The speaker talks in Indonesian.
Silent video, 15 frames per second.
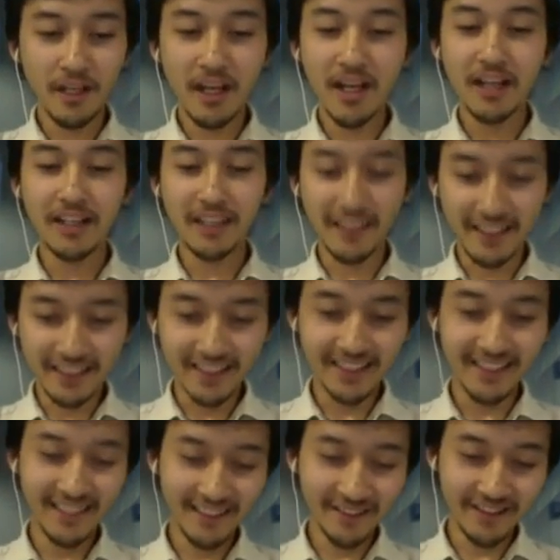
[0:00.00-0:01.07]
mencari makanan
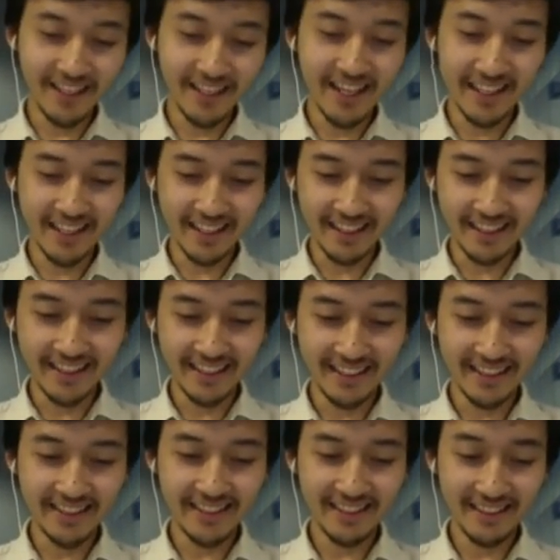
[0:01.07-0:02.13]
halal Benar. gitu Gunawan?
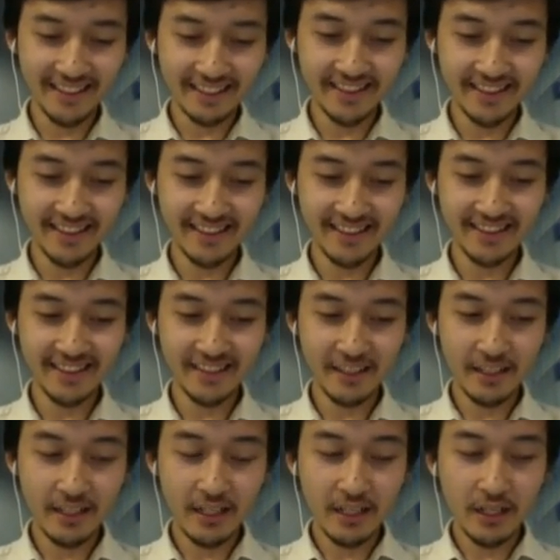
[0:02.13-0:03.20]

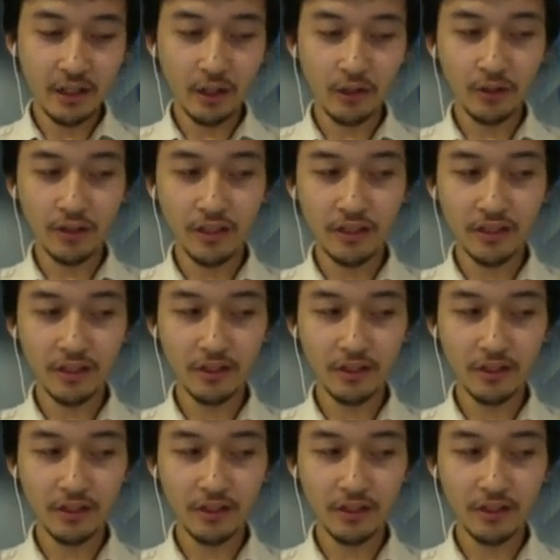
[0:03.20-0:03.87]
Kalau di sini untuk